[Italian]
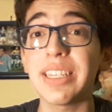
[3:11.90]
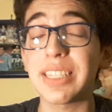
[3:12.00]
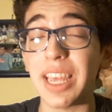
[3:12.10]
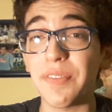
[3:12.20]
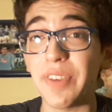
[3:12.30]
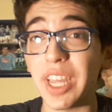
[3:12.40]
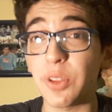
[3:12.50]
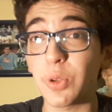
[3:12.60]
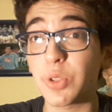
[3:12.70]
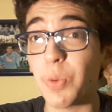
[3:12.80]

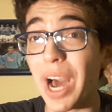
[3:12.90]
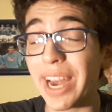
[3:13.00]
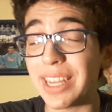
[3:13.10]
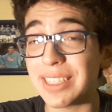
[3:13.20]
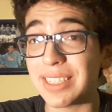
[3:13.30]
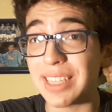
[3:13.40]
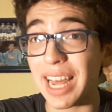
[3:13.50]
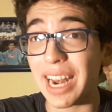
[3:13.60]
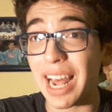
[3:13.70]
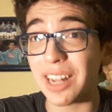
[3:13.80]
servendo Suarez
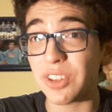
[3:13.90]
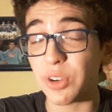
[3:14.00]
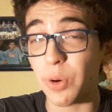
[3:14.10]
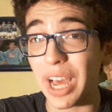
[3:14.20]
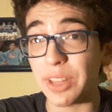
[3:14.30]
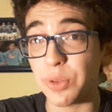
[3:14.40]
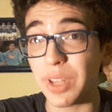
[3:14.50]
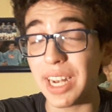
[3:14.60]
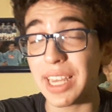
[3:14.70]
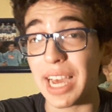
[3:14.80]
dall'altro lato
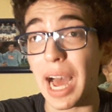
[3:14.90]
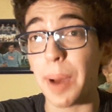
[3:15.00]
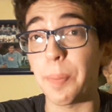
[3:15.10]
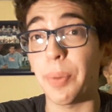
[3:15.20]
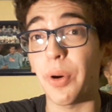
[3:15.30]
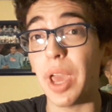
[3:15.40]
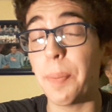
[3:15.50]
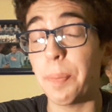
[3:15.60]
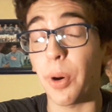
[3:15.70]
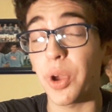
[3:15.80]
del campo
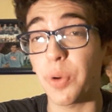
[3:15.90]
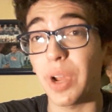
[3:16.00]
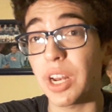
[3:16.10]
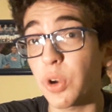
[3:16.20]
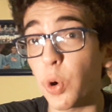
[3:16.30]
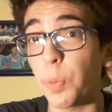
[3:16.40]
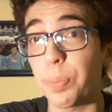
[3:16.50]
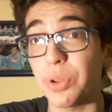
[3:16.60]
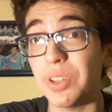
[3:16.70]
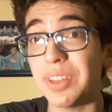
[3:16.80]
e poi quel
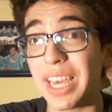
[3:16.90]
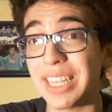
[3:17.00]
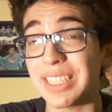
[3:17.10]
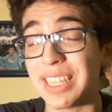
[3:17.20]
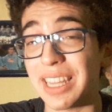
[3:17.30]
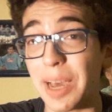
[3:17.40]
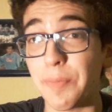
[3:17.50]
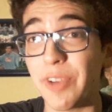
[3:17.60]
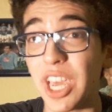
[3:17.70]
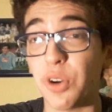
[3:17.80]
colpo di testa
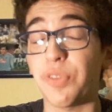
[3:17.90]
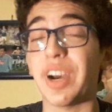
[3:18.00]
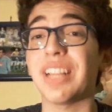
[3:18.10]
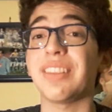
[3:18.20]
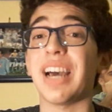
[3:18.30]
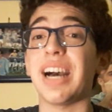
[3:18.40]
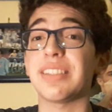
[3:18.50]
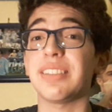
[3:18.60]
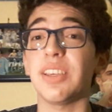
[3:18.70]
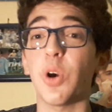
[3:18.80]
davvero
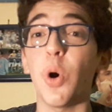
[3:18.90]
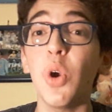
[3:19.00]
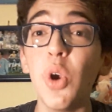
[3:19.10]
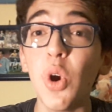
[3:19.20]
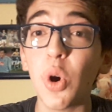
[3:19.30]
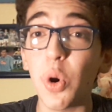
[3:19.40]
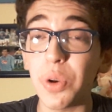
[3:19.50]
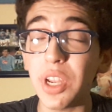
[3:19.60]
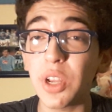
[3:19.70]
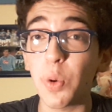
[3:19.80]
fantastico
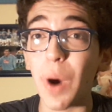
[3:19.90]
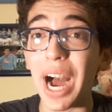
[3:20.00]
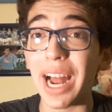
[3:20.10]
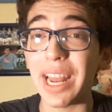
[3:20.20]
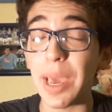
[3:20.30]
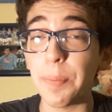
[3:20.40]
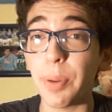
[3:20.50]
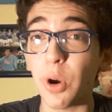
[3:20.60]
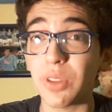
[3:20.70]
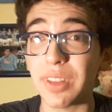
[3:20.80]
con il quale
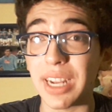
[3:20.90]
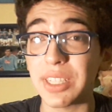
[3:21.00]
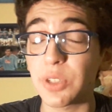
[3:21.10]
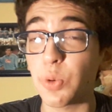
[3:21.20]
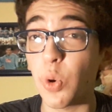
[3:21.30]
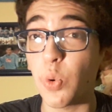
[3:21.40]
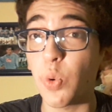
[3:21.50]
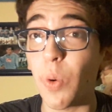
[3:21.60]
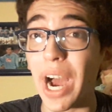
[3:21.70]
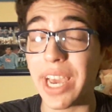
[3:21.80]
porta il suo
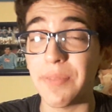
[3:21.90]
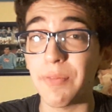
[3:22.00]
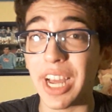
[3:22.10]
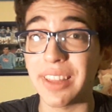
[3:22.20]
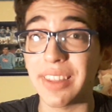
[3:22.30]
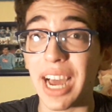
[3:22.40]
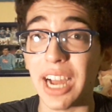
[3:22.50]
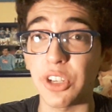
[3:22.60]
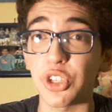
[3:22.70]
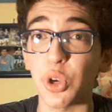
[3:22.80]
Uruguay in
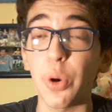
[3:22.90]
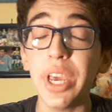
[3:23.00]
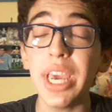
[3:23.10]
vantaggio.